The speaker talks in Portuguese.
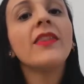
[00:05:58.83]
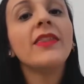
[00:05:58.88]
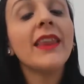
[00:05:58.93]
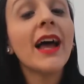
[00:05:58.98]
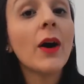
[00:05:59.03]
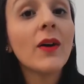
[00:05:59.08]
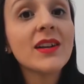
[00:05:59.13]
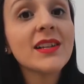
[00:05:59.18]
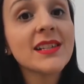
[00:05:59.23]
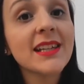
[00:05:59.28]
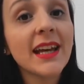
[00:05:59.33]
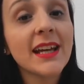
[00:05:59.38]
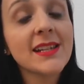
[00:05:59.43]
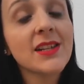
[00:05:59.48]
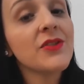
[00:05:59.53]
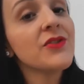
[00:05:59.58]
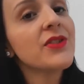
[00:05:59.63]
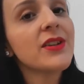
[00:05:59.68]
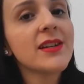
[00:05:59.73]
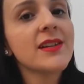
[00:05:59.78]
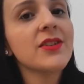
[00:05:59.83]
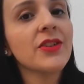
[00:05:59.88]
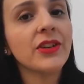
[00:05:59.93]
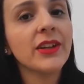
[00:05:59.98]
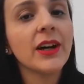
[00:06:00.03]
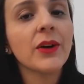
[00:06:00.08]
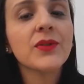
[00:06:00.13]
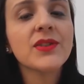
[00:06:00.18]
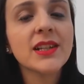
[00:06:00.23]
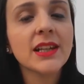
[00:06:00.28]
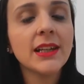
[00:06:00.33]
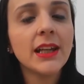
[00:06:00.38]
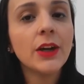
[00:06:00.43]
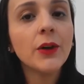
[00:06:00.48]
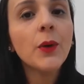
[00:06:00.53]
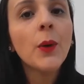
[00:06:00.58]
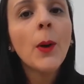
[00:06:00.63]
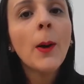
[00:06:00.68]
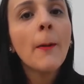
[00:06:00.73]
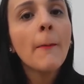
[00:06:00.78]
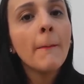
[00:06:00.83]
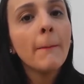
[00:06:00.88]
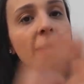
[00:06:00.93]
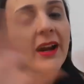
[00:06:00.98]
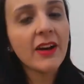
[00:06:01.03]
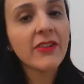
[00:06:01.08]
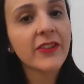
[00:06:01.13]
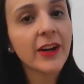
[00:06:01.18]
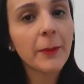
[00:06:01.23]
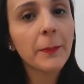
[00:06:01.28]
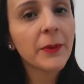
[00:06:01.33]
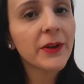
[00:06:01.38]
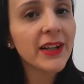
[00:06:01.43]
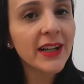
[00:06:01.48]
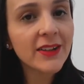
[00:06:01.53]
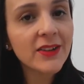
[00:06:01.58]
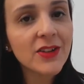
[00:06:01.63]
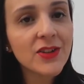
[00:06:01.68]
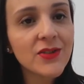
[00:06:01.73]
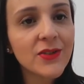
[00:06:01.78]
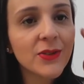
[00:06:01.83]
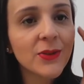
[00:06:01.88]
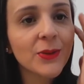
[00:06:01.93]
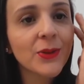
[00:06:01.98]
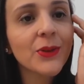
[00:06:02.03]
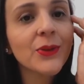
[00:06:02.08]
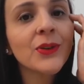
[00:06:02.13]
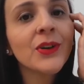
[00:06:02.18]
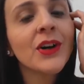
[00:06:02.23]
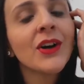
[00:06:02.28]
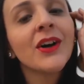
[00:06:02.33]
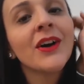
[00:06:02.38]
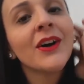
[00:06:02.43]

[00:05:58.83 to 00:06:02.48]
Não esqueçam de acionar o sininho para ficar por dentro de tudo.